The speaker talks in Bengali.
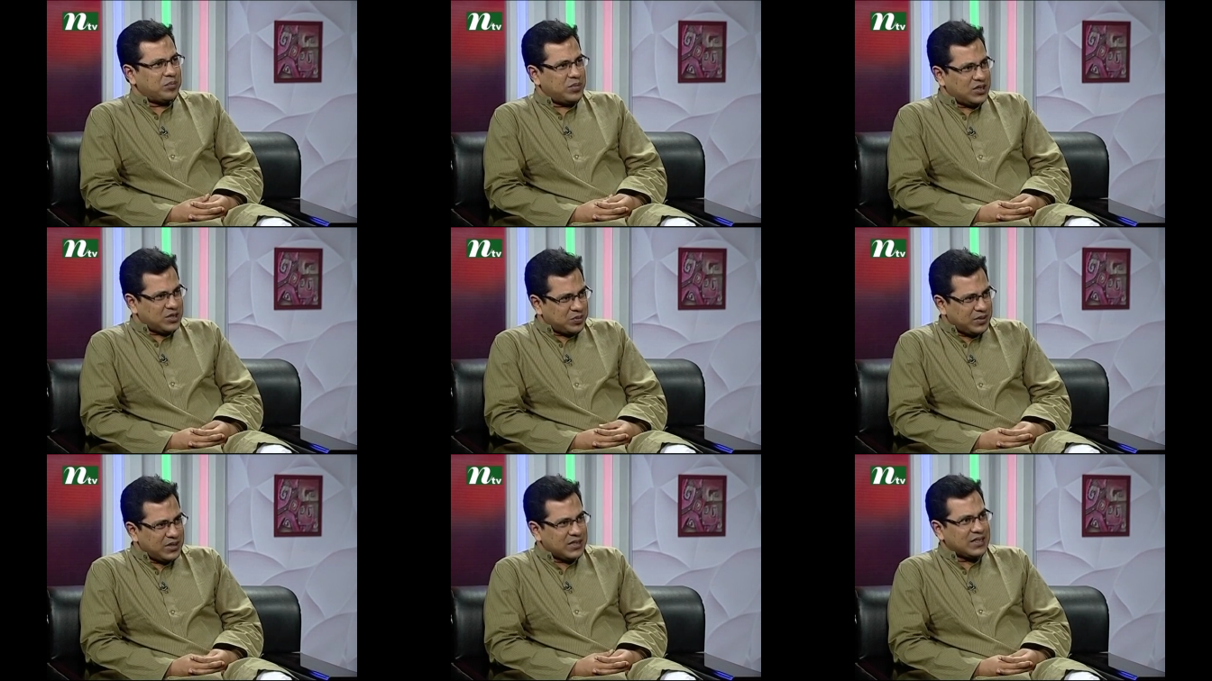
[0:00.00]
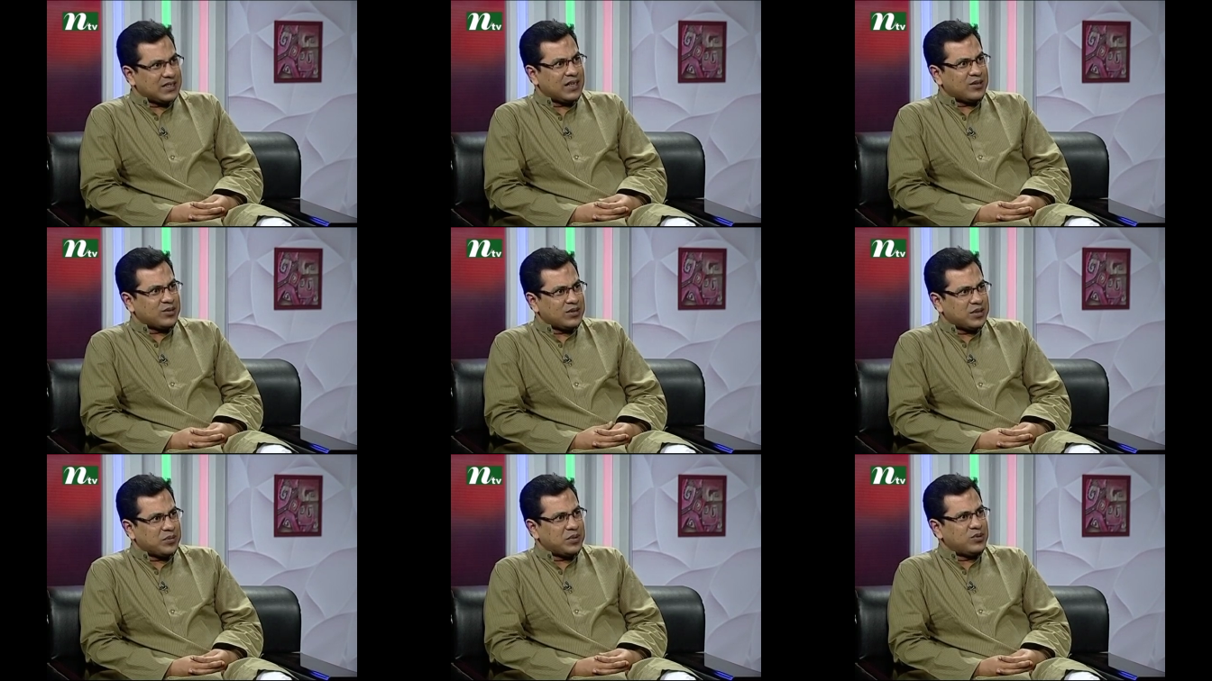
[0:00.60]
বিশ মিনিটের নাটক
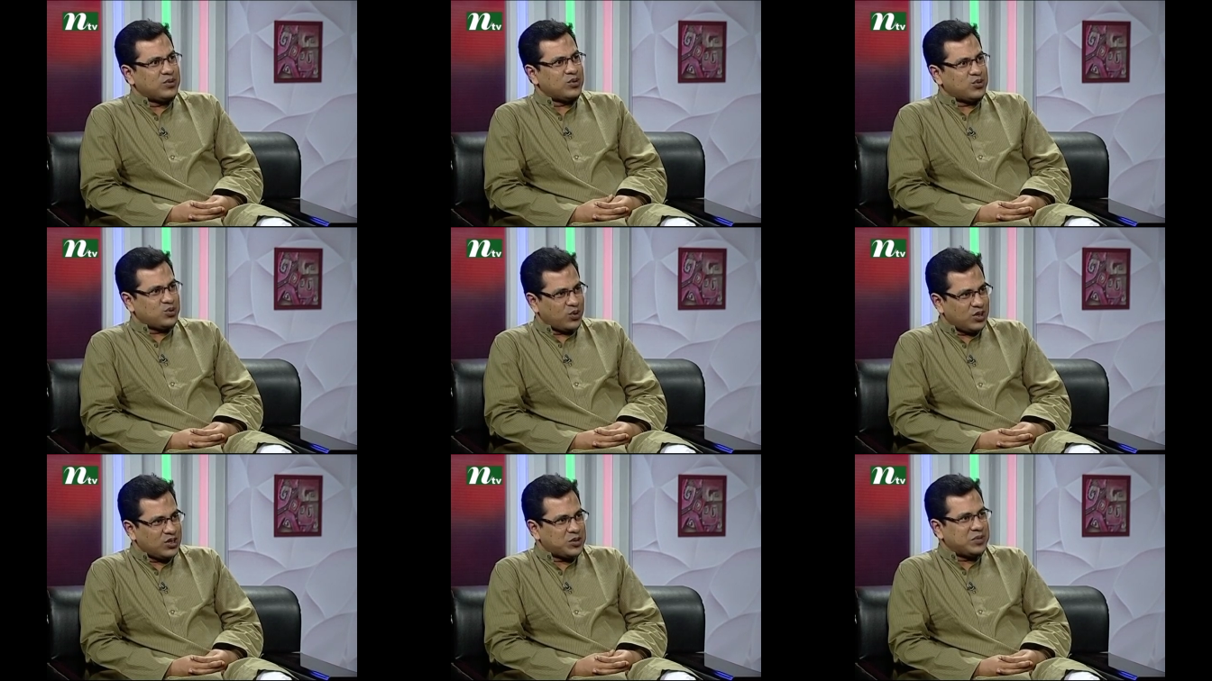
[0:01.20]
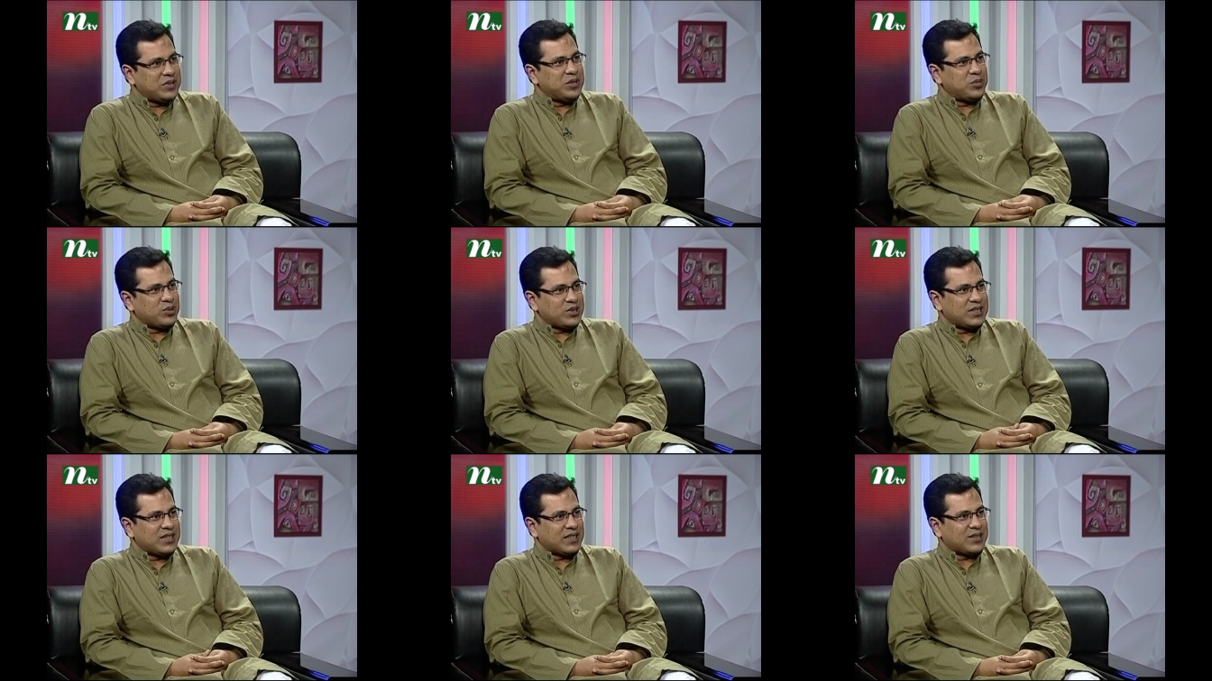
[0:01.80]
দেখবার জন্য চল্লিশ মিনিট
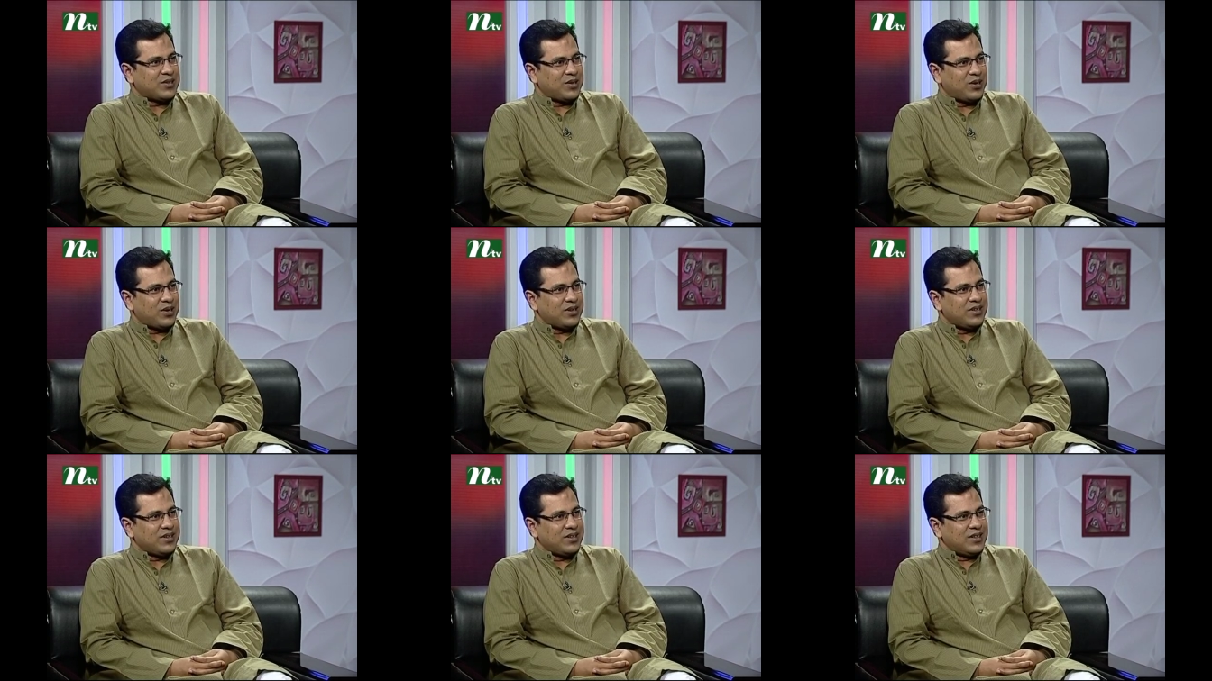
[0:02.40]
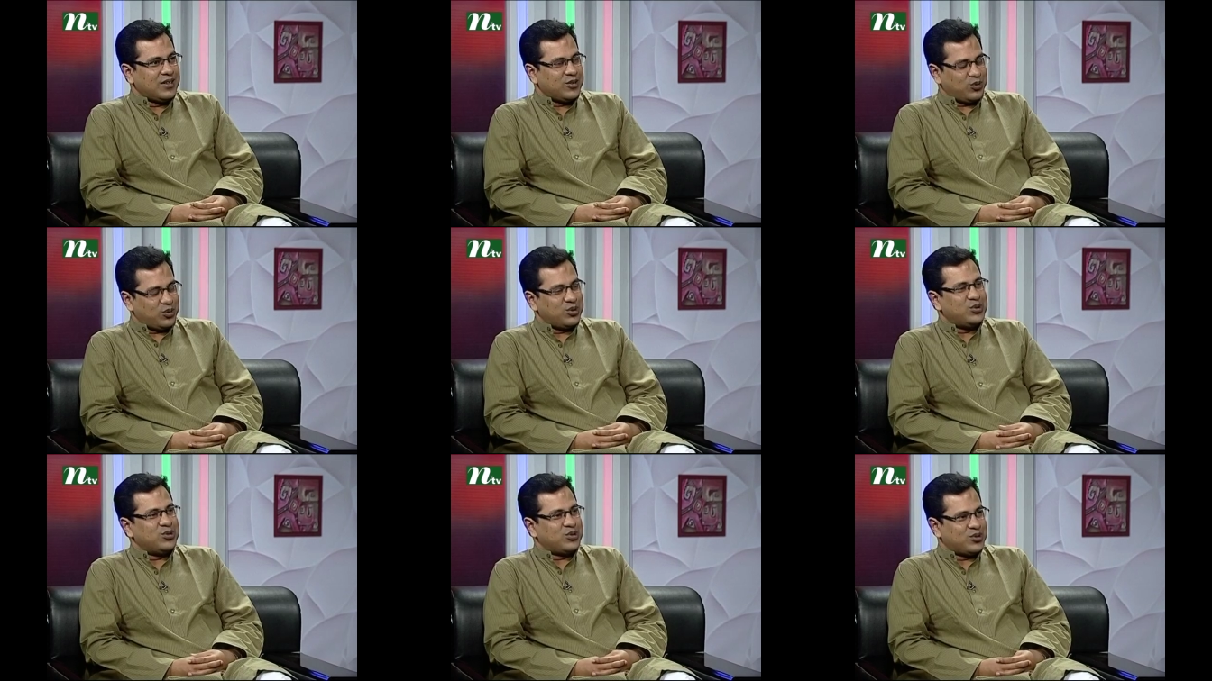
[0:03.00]
বসে থাকতে হয়
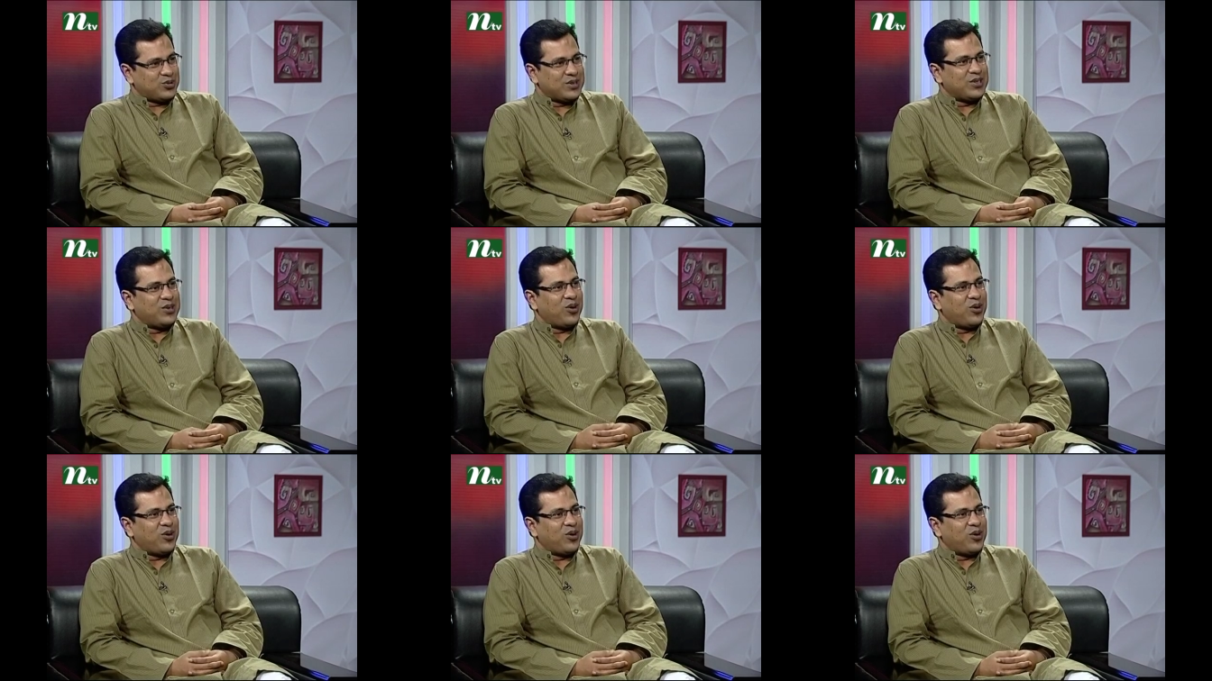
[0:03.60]
ধৈর্যচ্যুতি